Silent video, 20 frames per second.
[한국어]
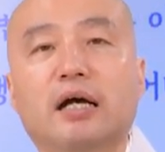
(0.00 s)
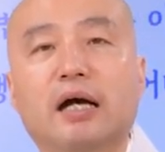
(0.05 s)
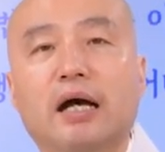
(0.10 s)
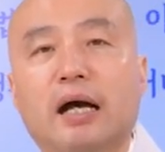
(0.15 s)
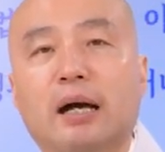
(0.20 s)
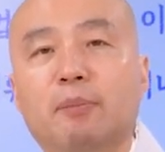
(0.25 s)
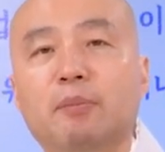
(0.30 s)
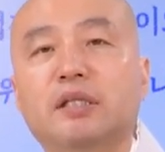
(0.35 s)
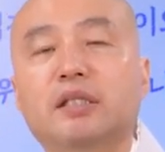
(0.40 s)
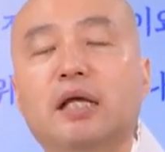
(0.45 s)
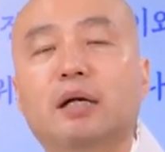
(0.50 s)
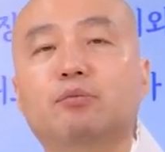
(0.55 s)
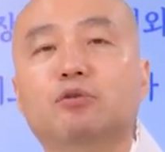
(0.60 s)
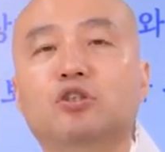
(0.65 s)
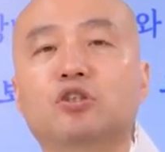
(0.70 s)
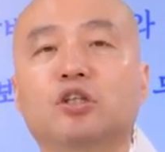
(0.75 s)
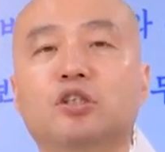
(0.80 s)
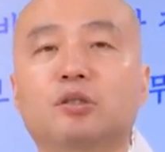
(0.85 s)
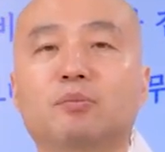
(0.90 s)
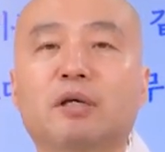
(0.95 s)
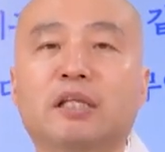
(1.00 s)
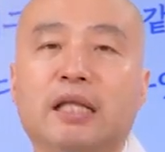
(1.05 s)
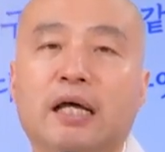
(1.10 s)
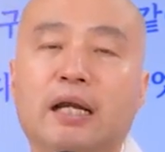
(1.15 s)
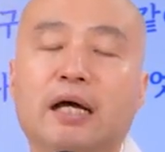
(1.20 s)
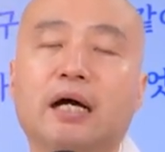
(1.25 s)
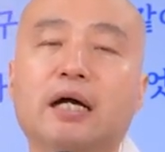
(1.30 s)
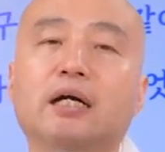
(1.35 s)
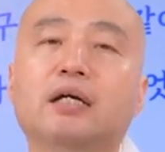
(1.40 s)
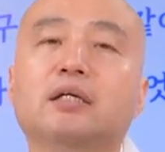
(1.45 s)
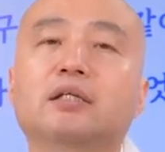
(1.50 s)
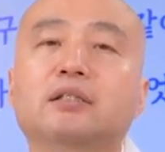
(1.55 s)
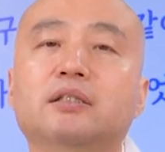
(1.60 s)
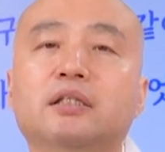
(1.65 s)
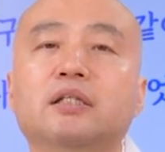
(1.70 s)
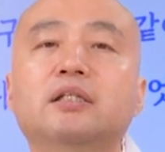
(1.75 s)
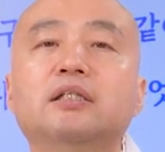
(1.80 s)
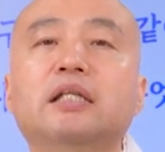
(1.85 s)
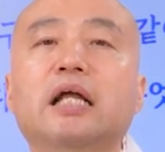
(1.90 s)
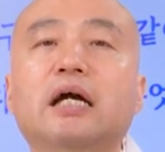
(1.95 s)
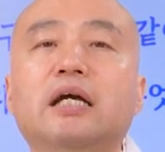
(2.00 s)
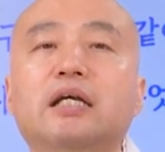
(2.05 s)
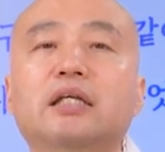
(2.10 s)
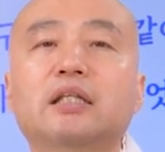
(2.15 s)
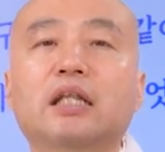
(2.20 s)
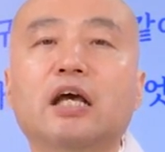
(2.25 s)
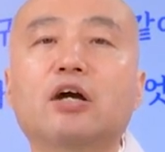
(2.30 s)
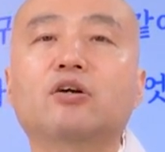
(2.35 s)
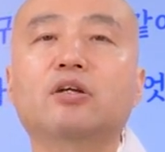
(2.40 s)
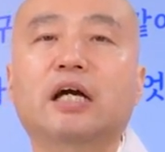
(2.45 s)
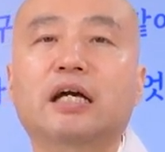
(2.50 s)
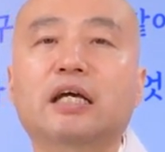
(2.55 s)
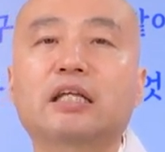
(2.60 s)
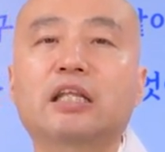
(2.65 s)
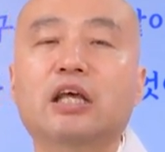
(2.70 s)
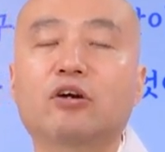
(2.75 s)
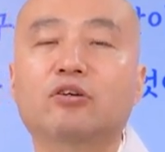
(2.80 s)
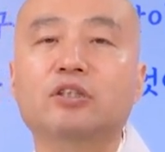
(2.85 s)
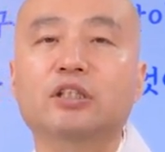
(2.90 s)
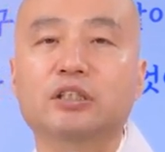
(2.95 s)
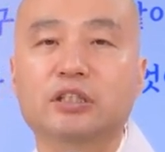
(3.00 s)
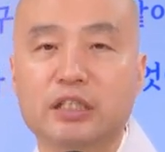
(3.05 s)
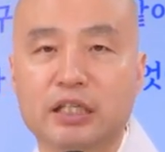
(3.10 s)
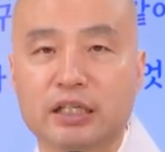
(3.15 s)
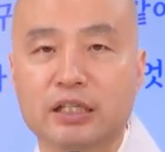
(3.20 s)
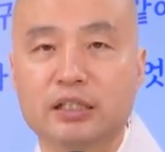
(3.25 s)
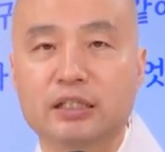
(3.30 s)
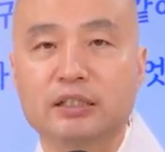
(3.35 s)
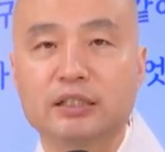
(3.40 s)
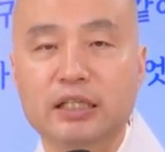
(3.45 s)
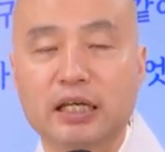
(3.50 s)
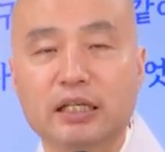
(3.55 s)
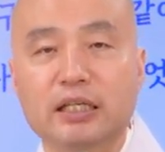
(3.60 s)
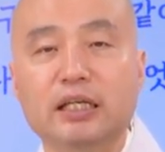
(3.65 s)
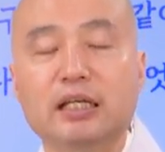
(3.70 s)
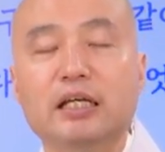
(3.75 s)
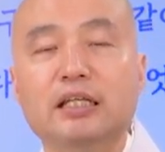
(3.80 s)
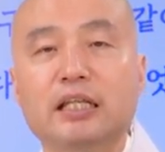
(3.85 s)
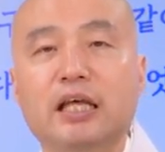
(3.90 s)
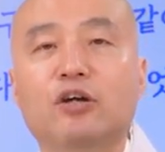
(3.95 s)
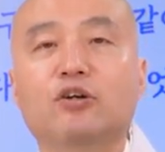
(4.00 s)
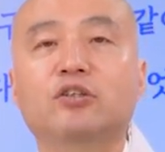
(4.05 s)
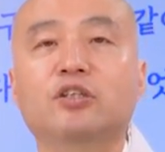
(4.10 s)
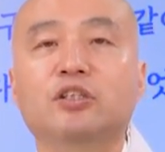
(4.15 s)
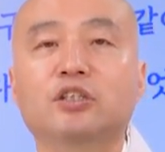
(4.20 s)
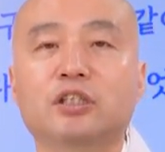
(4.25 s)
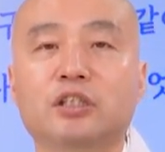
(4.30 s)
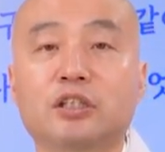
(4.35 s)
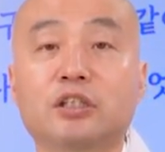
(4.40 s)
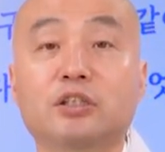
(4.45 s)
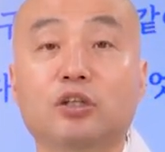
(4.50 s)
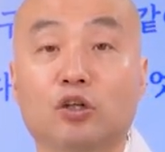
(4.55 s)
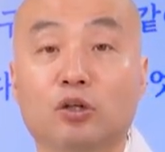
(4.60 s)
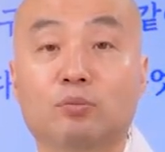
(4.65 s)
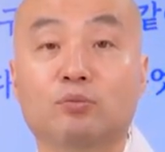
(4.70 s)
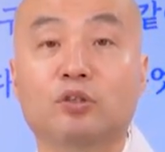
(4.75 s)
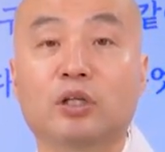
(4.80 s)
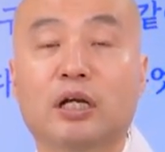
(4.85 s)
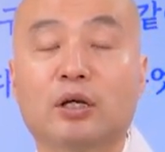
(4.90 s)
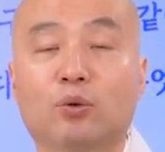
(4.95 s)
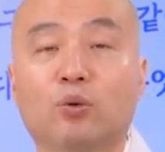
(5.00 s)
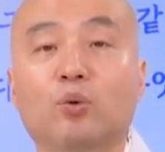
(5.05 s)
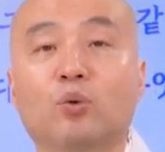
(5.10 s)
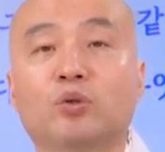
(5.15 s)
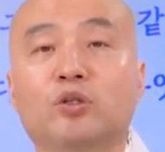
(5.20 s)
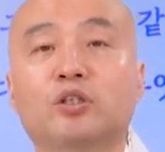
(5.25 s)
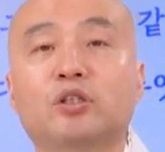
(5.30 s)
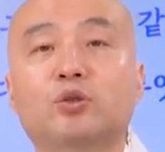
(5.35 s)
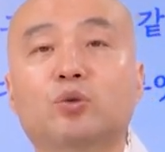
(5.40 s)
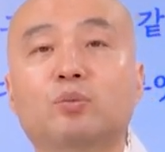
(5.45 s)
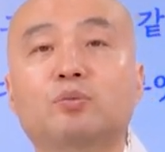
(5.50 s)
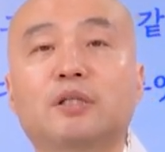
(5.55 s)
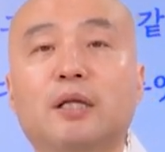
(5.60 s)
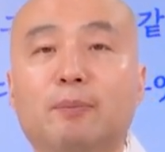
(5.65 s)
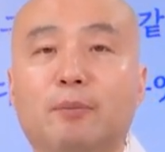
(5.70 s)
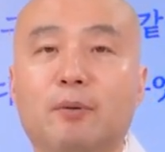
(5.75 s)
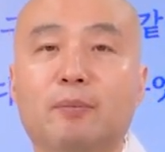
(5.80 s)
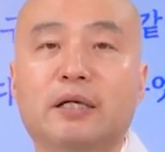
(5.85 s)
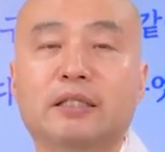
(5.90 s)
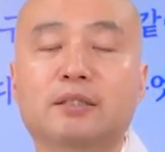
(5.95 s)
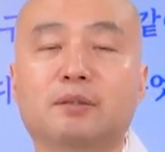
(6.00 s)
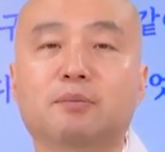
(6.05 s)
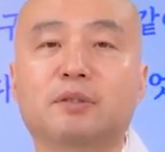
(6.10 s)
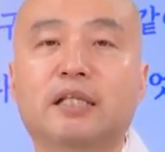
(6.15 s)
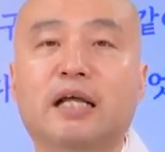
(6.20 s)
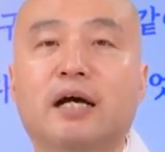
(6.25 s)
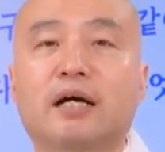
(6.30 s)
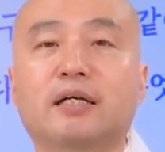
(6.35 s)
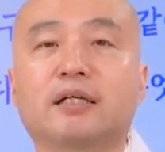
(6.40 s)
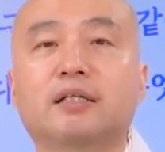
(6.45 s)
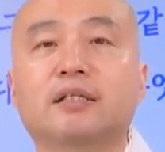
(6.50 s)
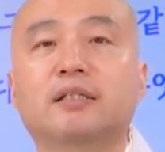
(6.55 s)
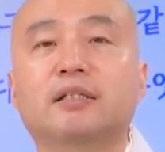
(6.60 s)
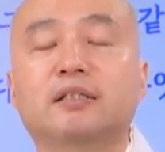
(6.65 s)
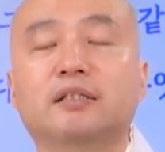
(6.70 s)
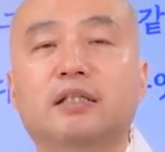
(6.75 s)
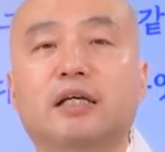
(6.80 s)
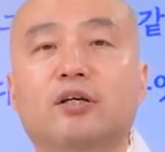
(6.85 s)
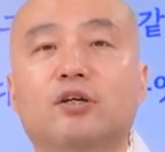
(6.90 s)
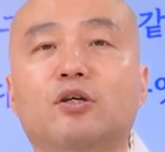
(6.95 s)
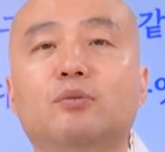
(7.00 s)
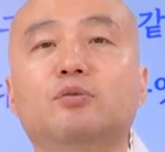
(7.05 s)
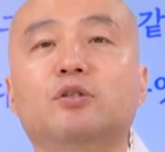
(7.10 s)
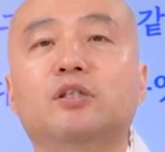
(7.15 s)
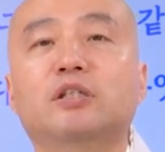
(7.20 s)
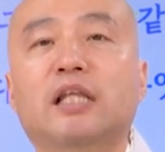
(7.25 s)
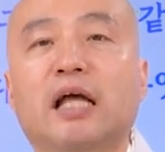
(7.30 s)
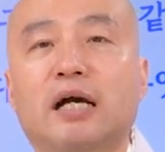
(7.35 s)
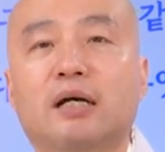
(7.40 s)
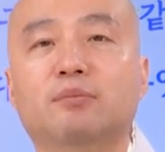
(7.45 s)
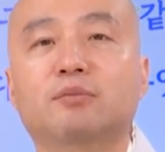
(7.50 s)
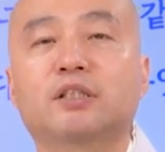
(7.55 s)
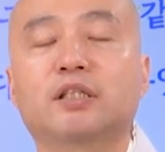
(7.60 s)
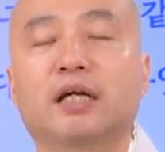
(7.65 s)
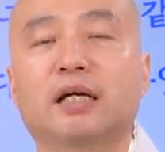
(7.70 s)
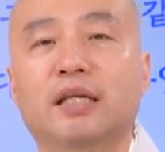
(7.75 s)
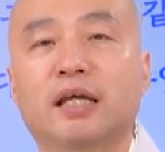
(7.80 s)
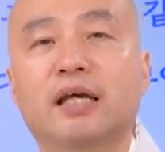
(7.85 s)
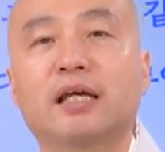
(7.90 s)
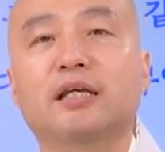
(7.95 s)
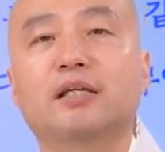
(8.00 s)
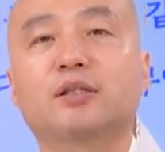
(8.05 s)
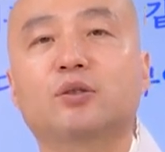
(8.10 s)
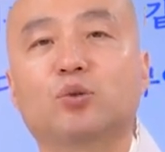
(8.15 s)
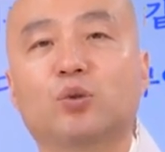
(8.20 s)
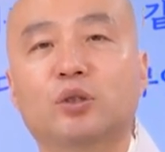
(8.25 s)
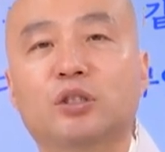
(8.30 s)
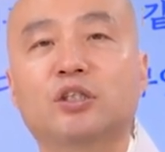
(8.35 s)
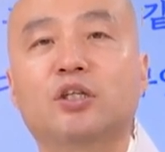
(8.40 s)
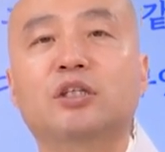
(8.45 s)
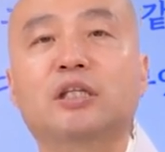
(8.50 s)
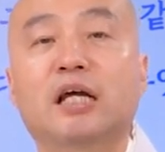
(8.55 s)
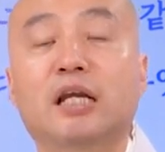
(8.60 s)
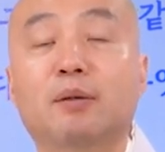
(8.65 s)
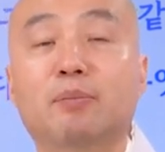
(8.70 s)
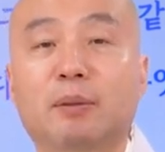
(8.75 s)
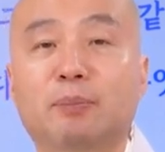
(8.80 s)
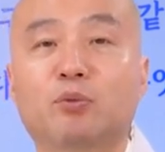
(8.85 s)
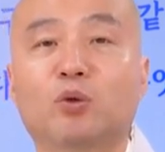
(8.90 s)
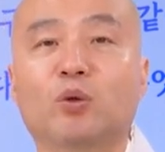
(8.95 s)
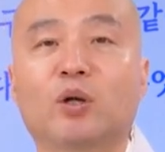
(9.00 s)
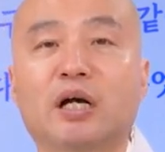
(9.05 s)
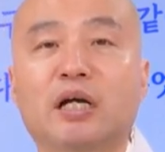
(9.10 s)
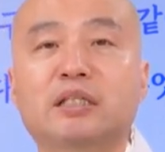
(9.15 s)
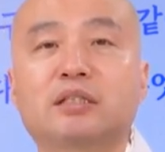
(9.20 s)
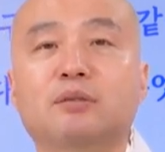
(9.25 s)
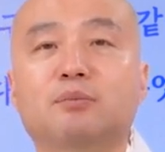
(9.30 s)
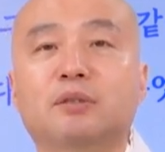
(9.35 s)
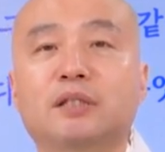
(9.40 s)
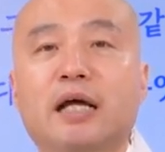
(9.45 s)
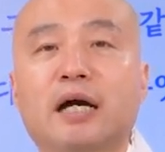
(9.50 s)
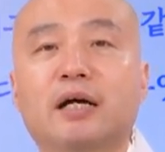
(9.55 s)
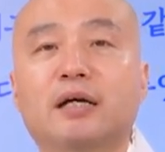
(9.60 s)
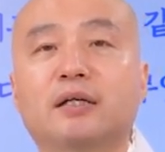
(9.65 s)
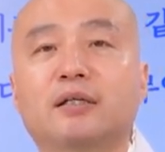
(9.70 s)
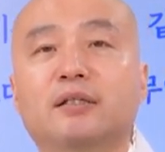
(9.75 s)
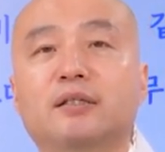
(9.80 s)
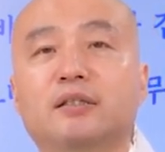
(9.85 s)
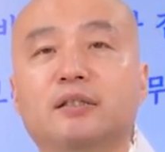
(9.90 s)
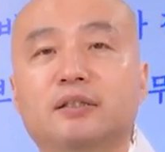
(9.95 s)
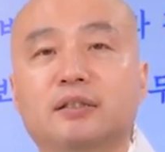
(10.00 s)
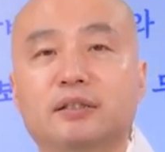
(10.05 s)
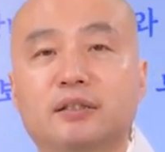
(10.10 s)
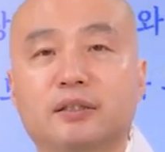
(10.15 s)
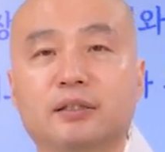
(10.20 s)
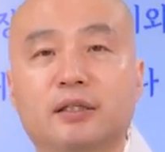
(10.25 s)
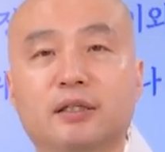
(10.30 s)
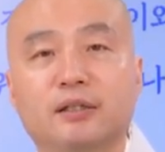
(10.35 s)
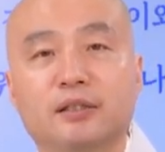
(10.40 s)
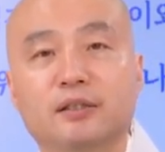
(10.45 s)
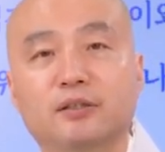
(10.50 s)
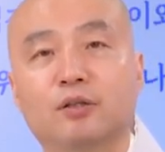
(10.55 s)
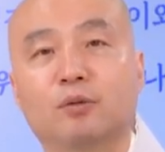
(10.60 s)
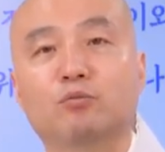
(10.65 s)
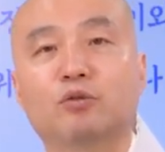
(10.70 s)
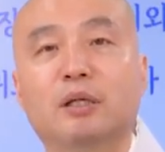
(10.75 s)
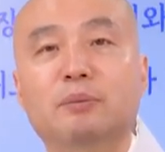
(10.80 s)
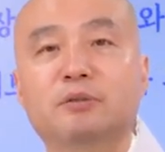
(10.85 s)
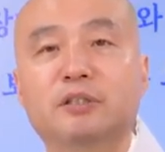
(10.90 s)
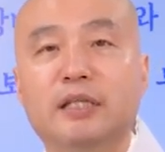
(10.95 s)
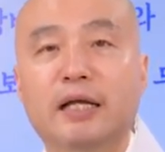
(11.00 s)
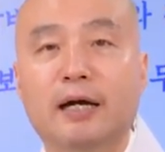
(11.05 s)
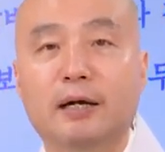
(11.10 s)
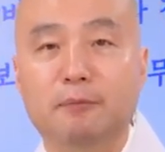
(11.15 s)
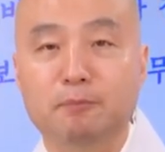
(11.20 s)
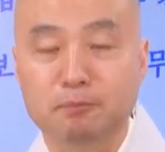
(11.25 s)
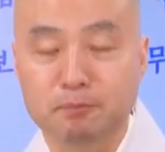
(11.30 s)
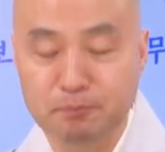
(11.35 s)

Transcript: 아미타 부처님의 나라 극락이 태어나게 되었는지 생기게 되었는지를 여러분들하고 오늘 좀 살펴봤습니다. 자 여러분들 다음 시간에 또 인연따라 뵙도록 하겠습니다. 연물합시다.